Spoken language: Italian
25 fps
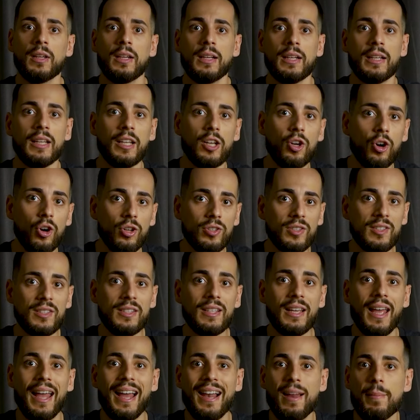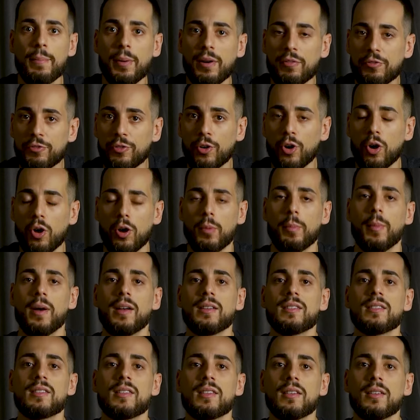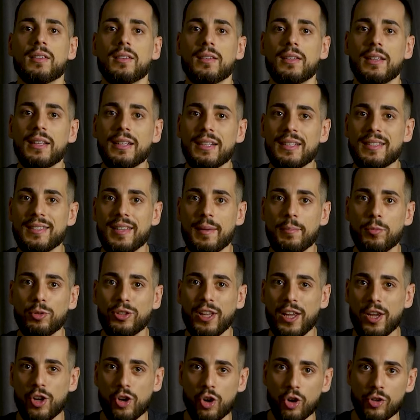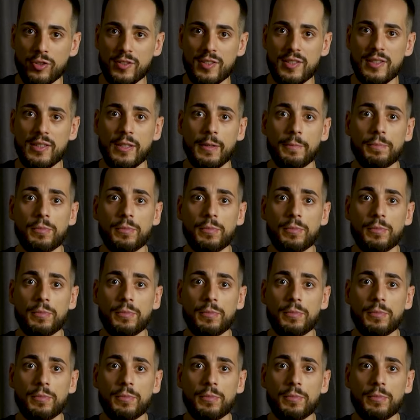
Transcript: I costi e le performance. Iniziamo dai costi.